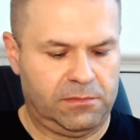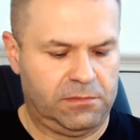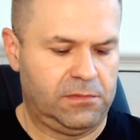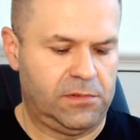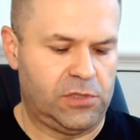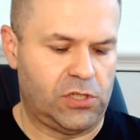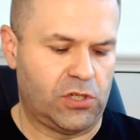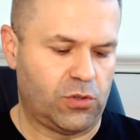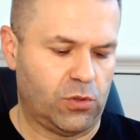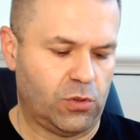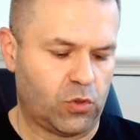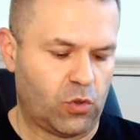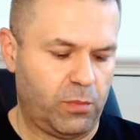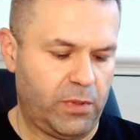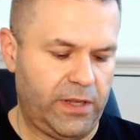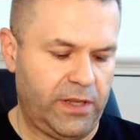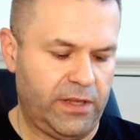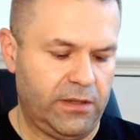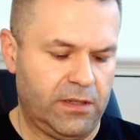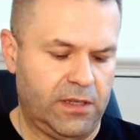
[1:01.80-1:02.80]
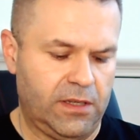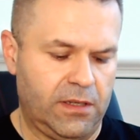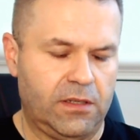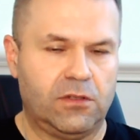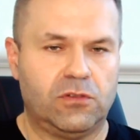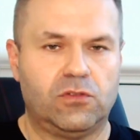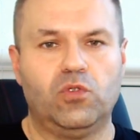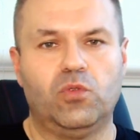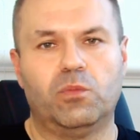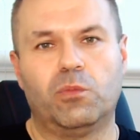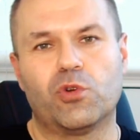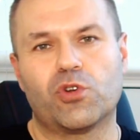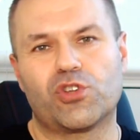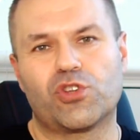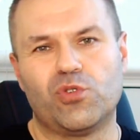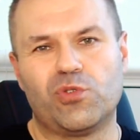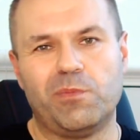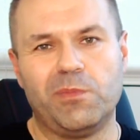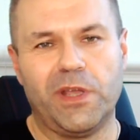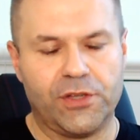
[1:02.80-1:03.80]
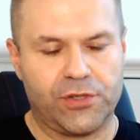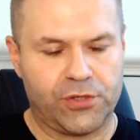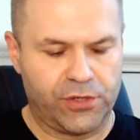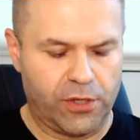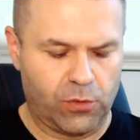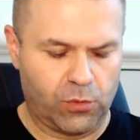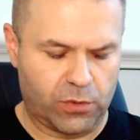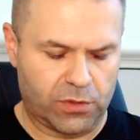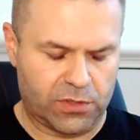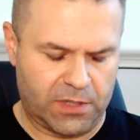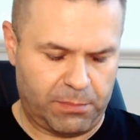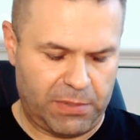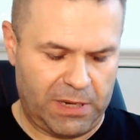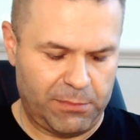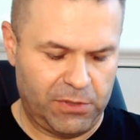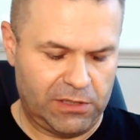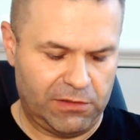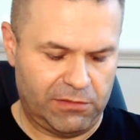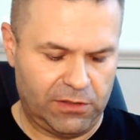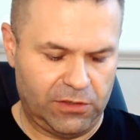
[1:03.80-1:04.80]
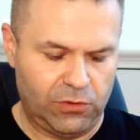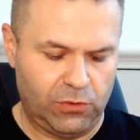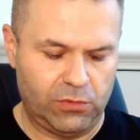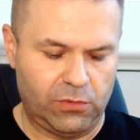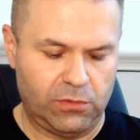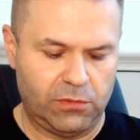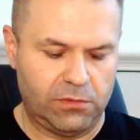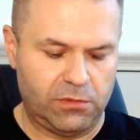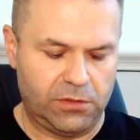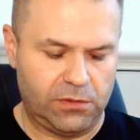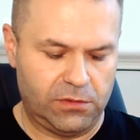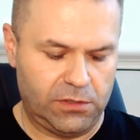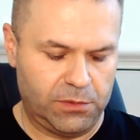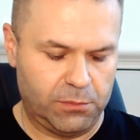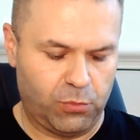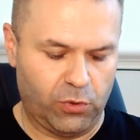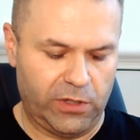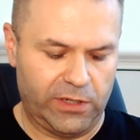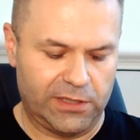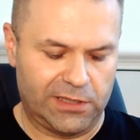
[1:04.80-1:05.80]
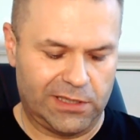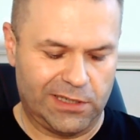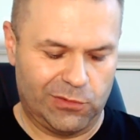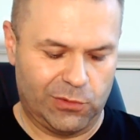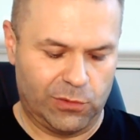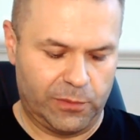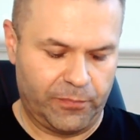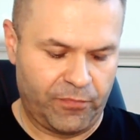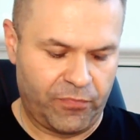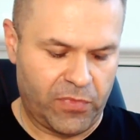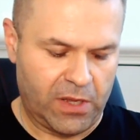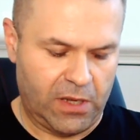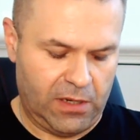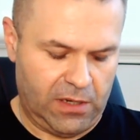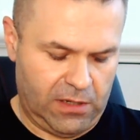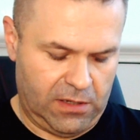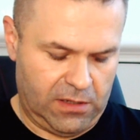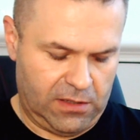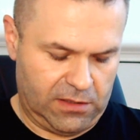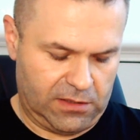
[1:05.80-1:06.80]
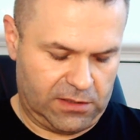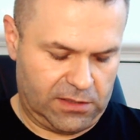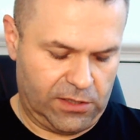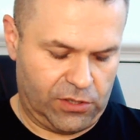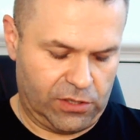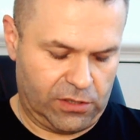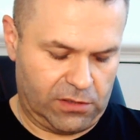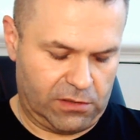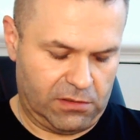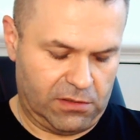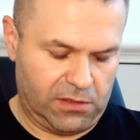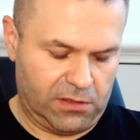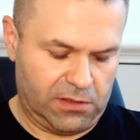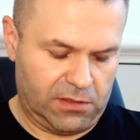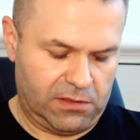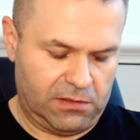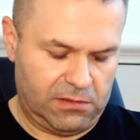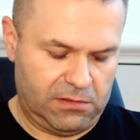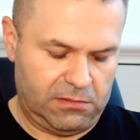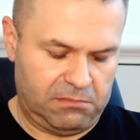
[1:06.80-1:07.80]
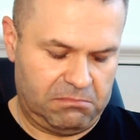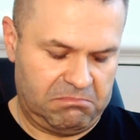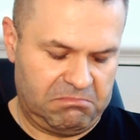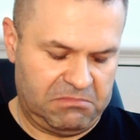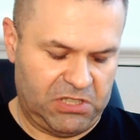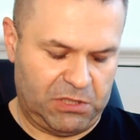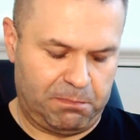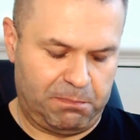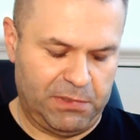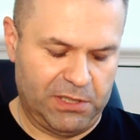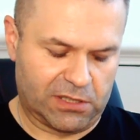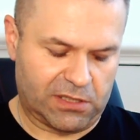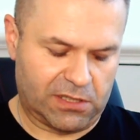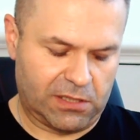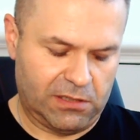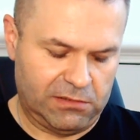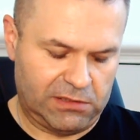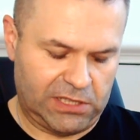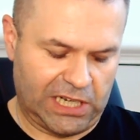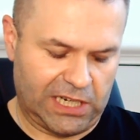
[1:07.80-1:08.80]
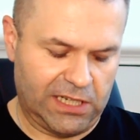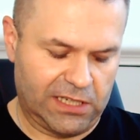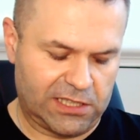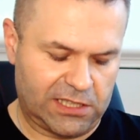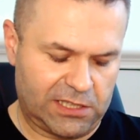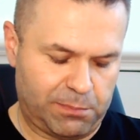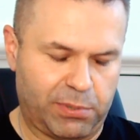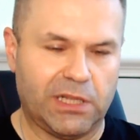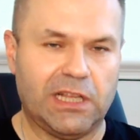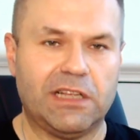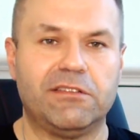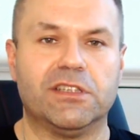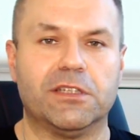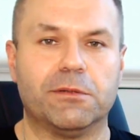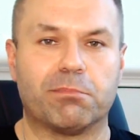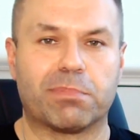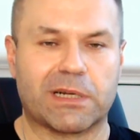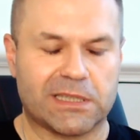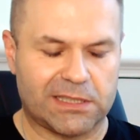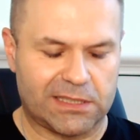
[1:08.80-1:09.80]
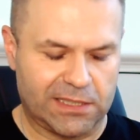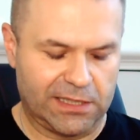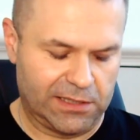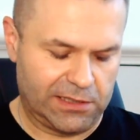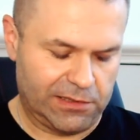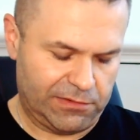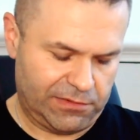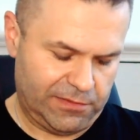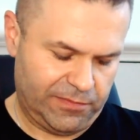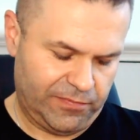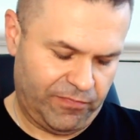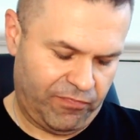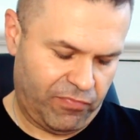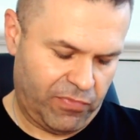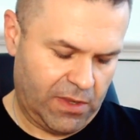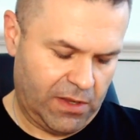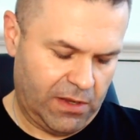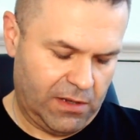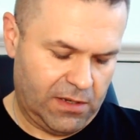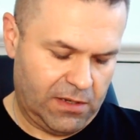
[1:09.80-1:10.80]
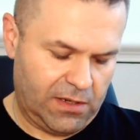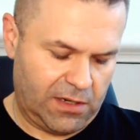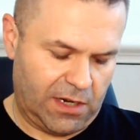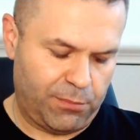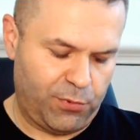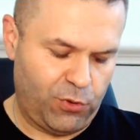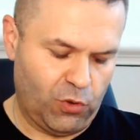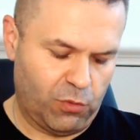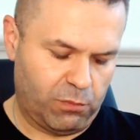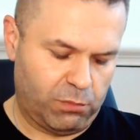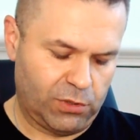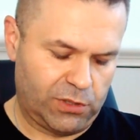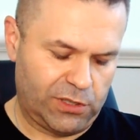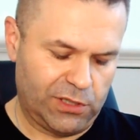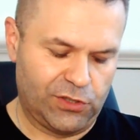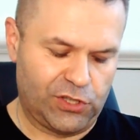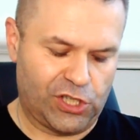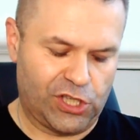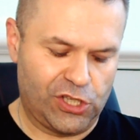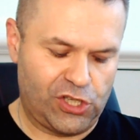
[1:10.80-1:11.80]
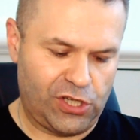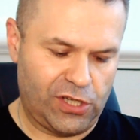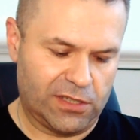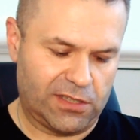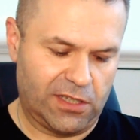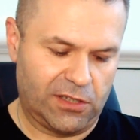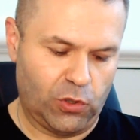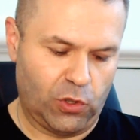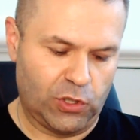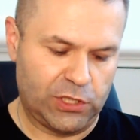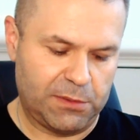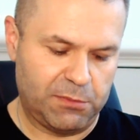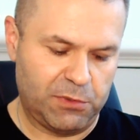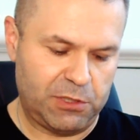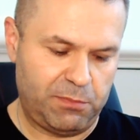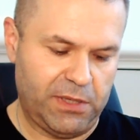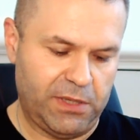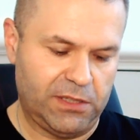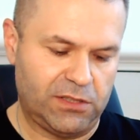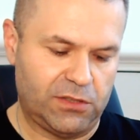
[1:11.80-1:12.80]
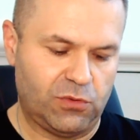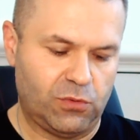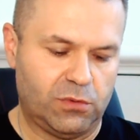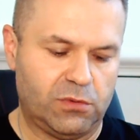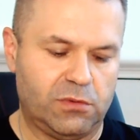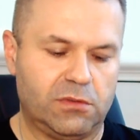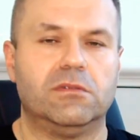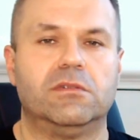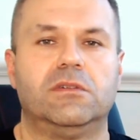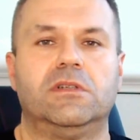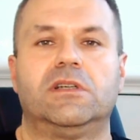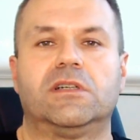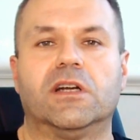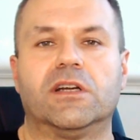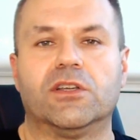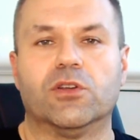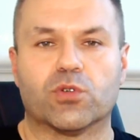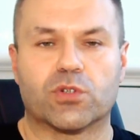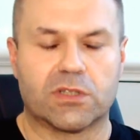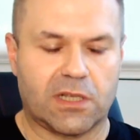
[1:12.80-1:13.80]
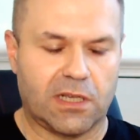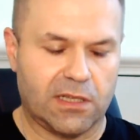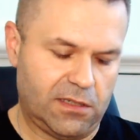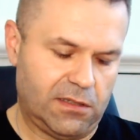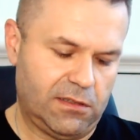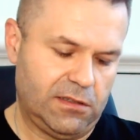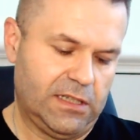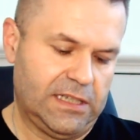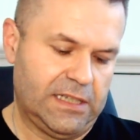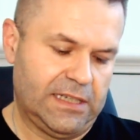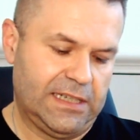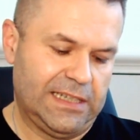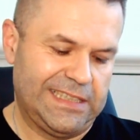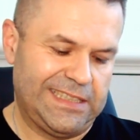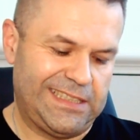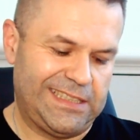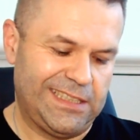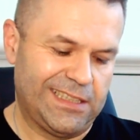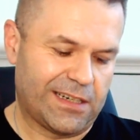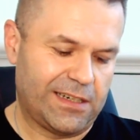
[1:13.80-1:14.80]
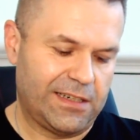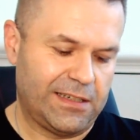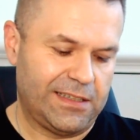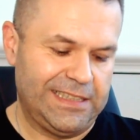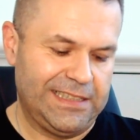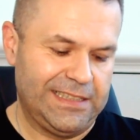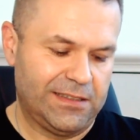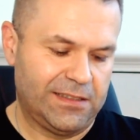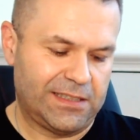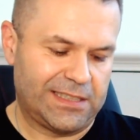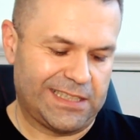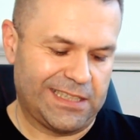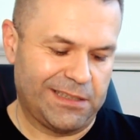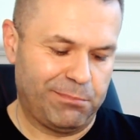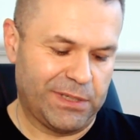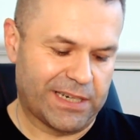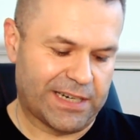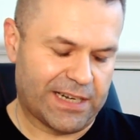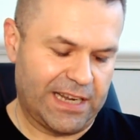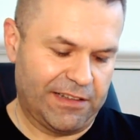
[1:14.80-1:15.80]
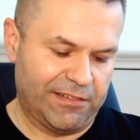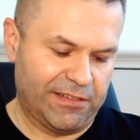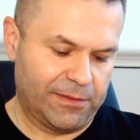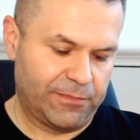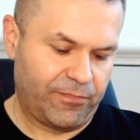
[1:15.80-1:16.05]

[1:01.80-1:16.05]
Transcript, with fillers: 600 рублей, ну, может, чуть меньше, я уже запамятовал, ну, не более того. Значит, э, спирт 13,5%, объем бутылочки честный 0,75, ну, как я уже сказал, сира и саперави.